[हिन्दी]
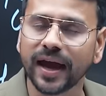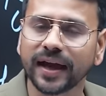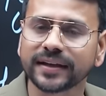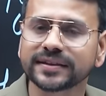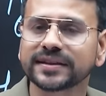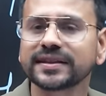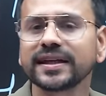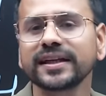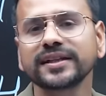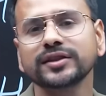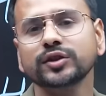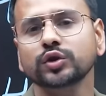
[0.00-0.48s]

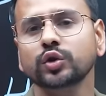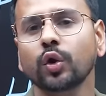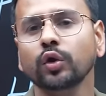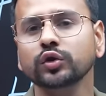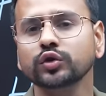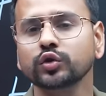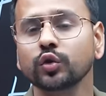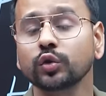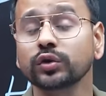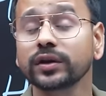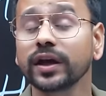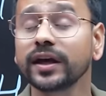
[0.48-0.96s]
ऐसे ही
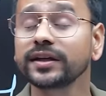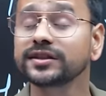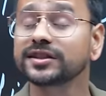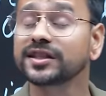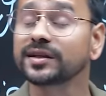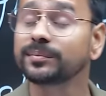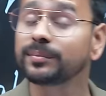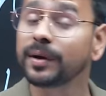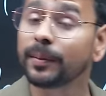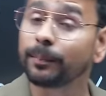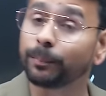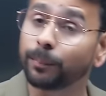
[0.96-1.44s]
स्टॉक्स होते हैं
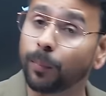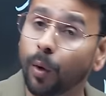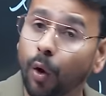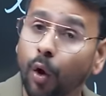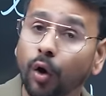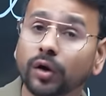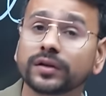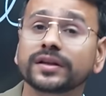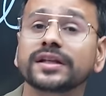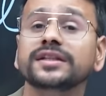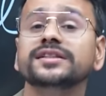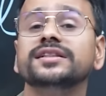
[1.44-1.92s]
जिनमें
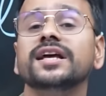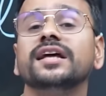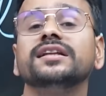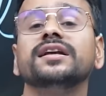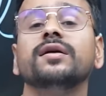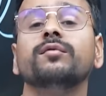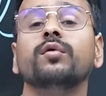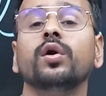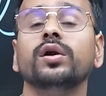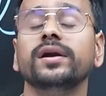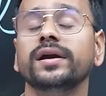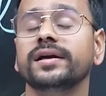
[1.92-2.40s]
बहुत ही ज्यादा
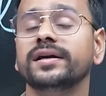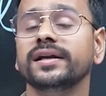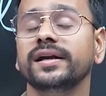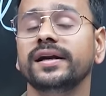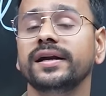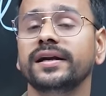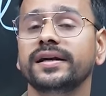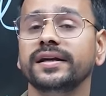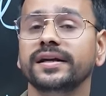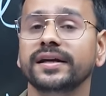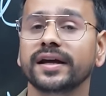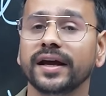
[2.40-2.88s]

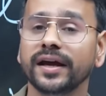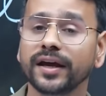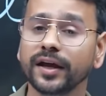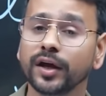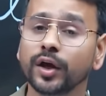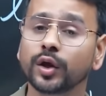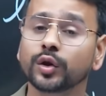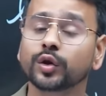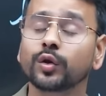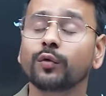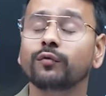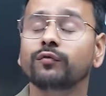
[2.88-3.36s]
वॉलिटिलिटी है
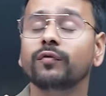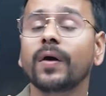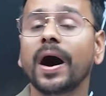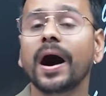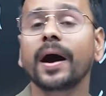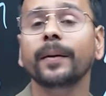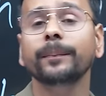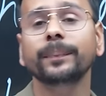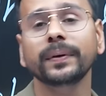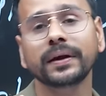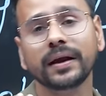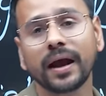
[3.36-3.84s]
तो
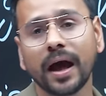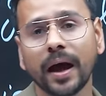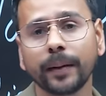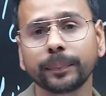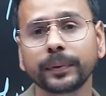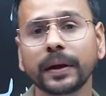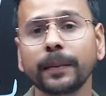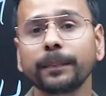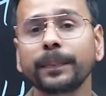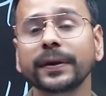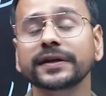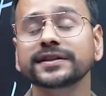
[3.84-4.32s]
वहां पर
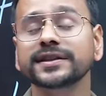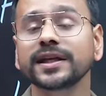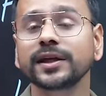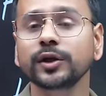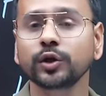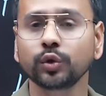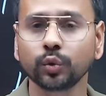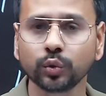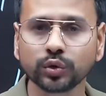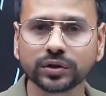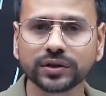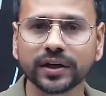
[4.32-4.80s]
आपके पैसे
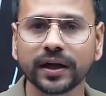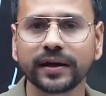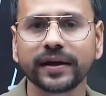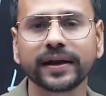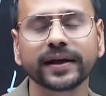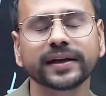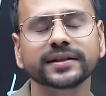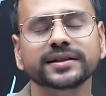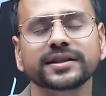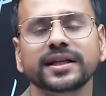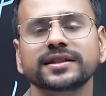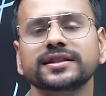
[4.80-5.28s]
लूज करने
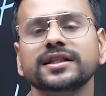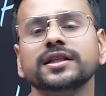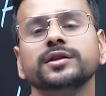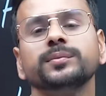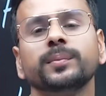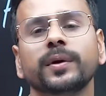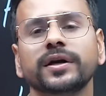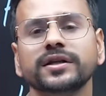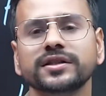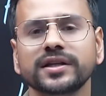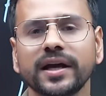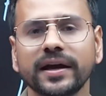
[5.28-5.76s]
के चांसेस
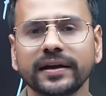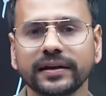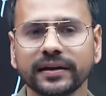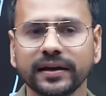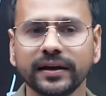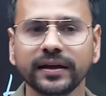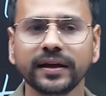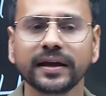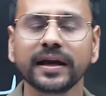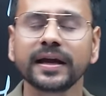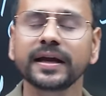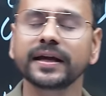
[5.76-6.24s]
बढ़
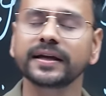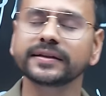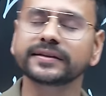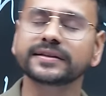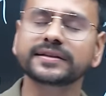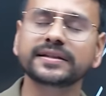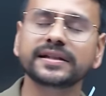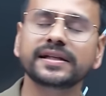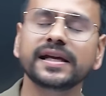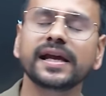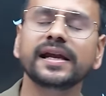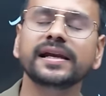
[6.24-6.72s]
जाएंगे
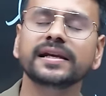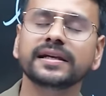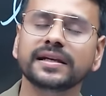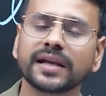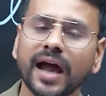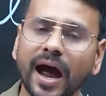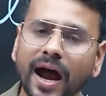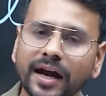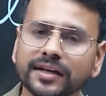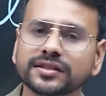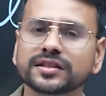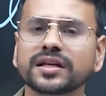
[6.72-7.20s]
इसलिए
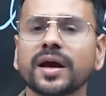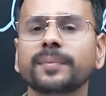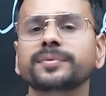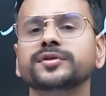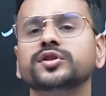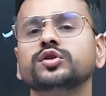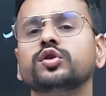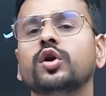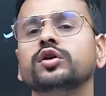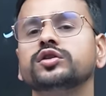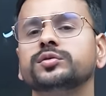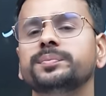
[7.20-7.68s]
लार्ज कैप
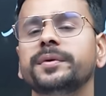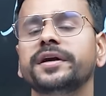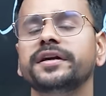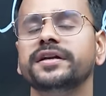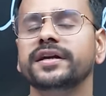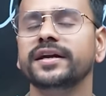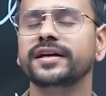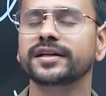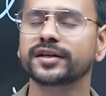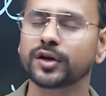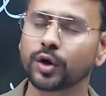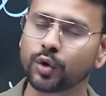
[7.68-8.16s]
स्टॉक्स में
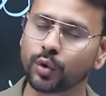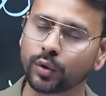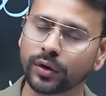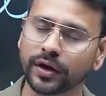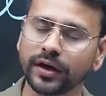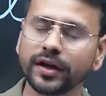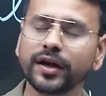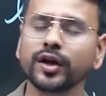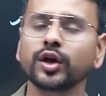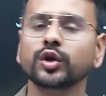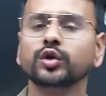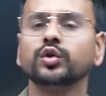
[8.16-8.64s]
ट्रेड
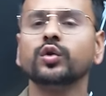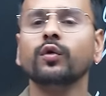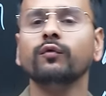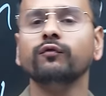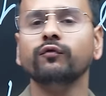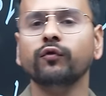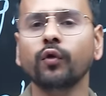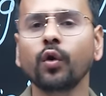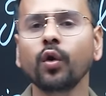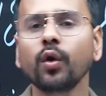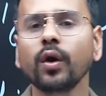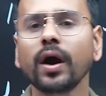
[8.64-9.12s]
करोगे तो
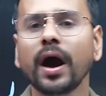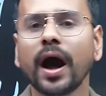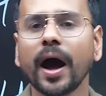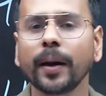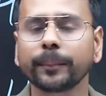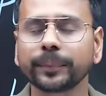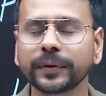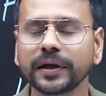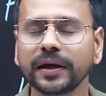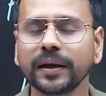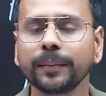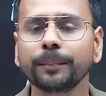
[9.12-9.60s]
वो
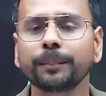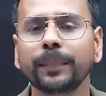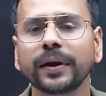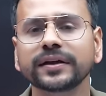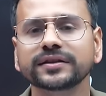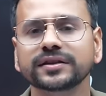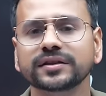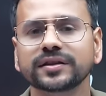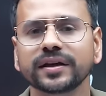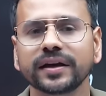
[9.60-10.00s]
आपके लिए बेस्ट